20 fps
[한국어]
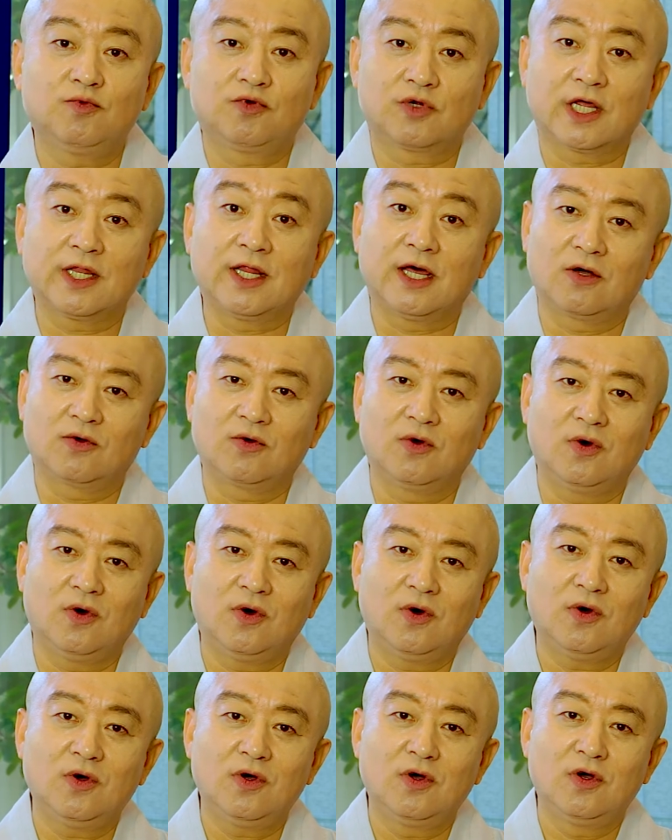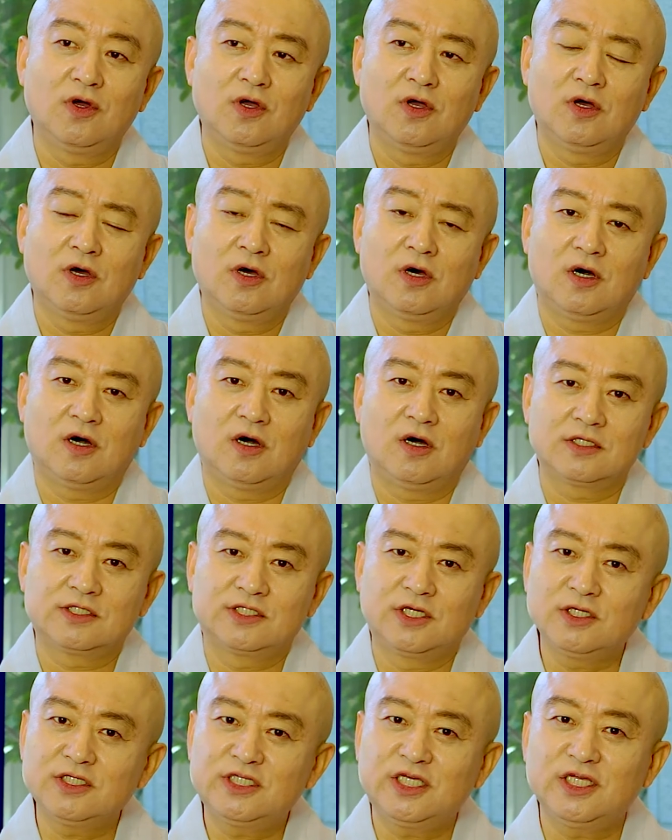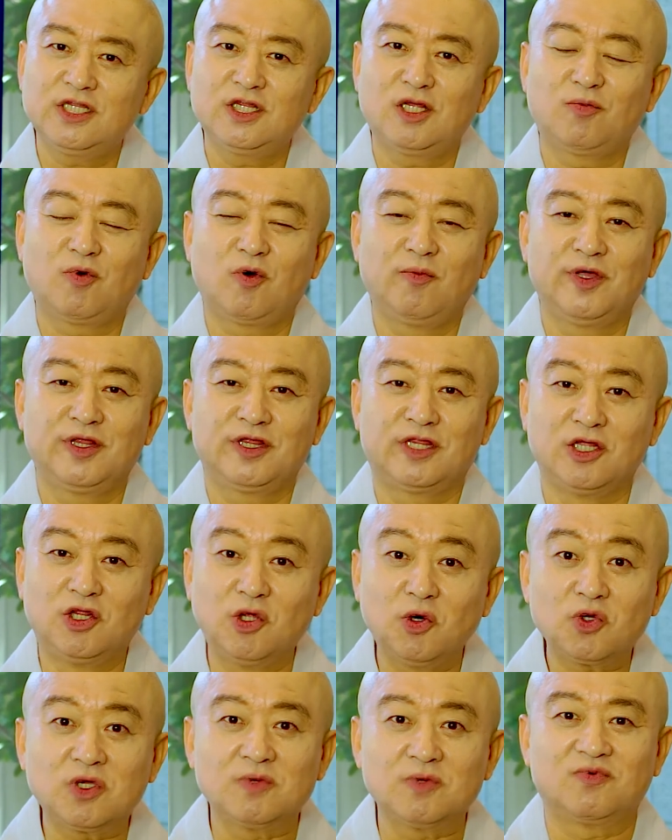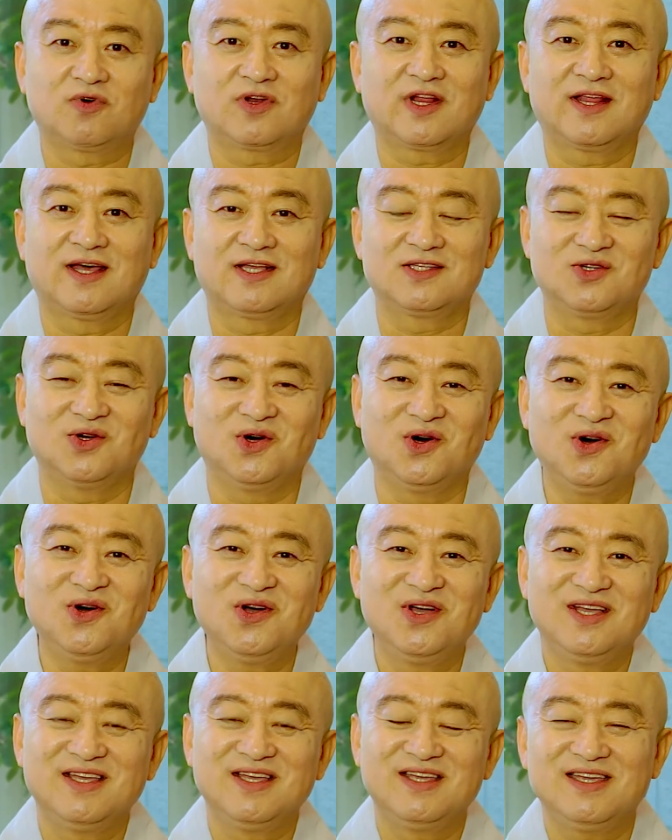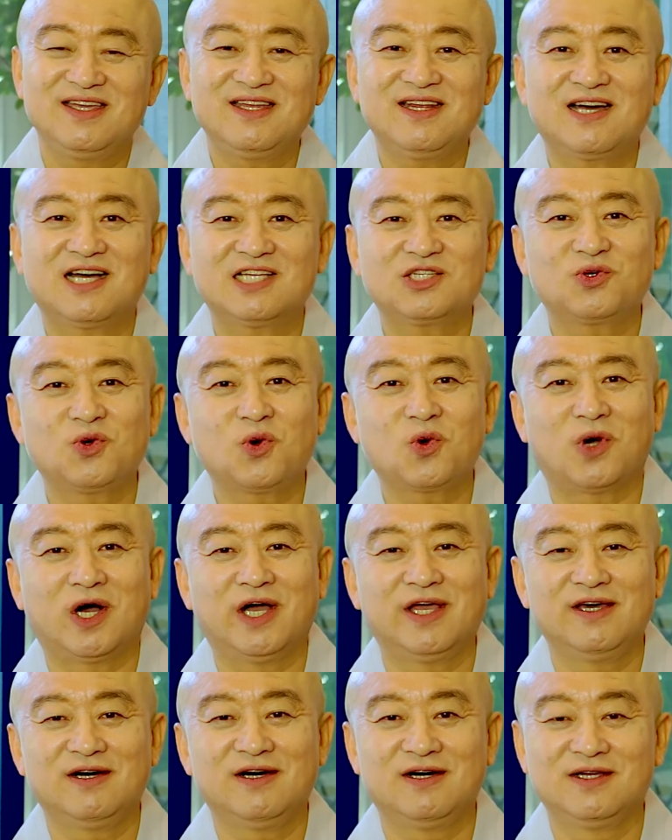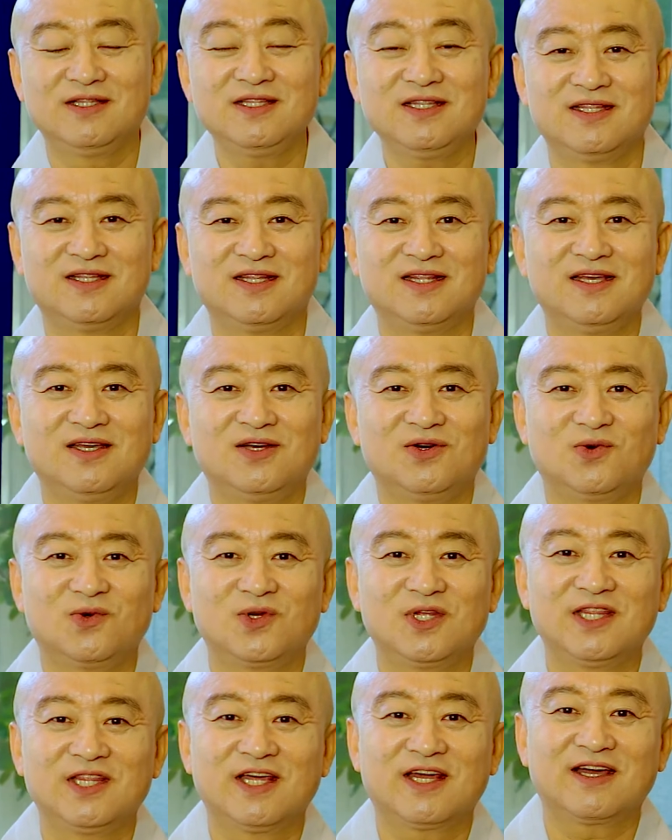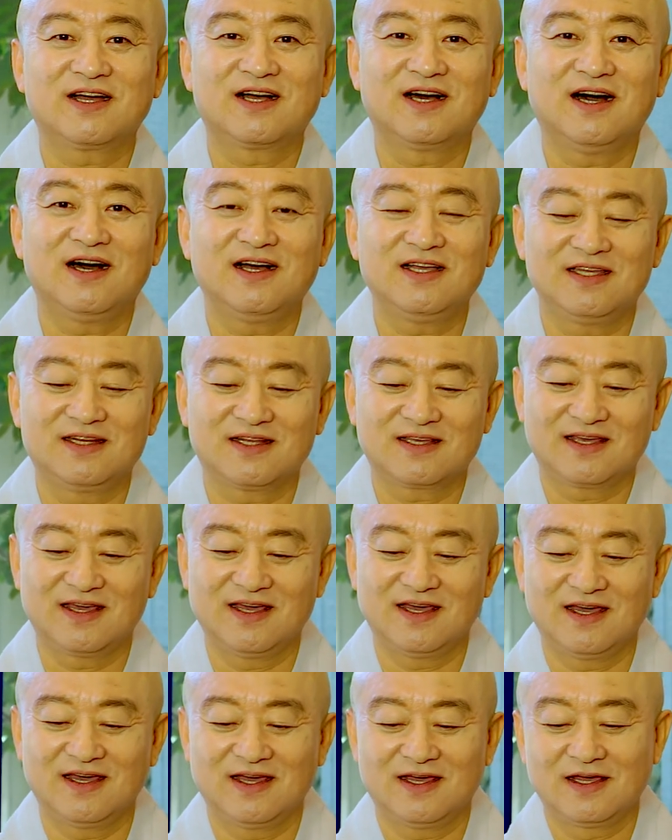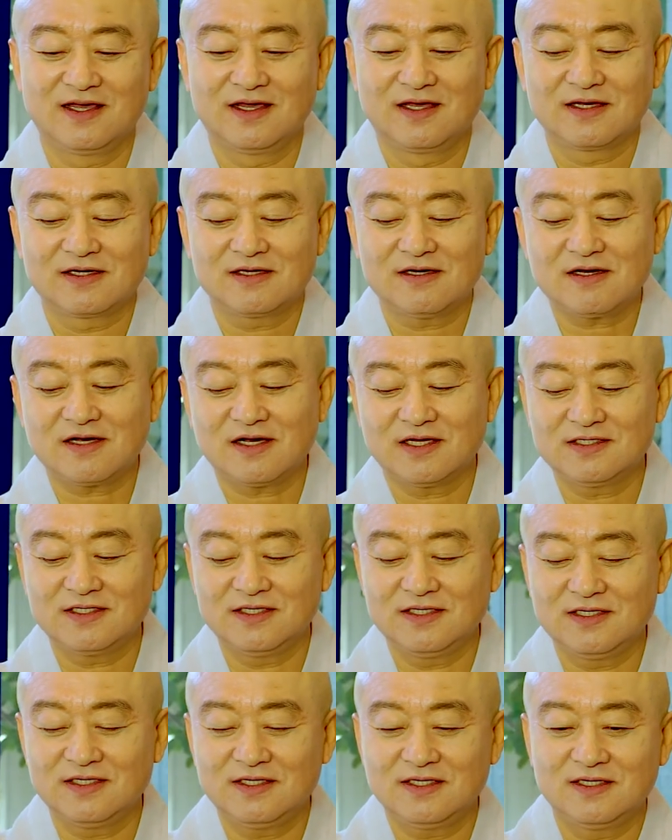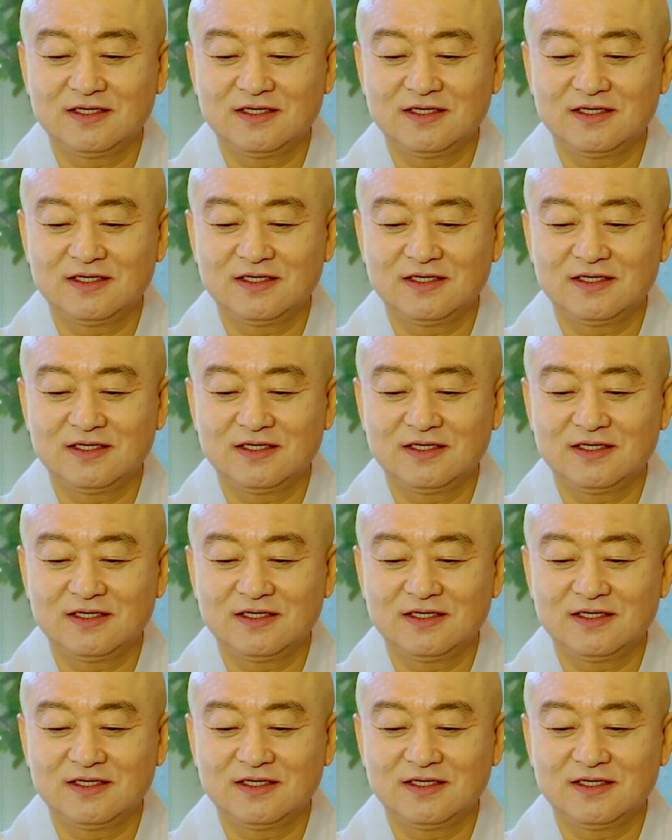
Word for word: 불안하고 어, 정치인들 보면 더더욱이 불안하죠. 이래가지고 과연 우리나라가 이렇게 끝까지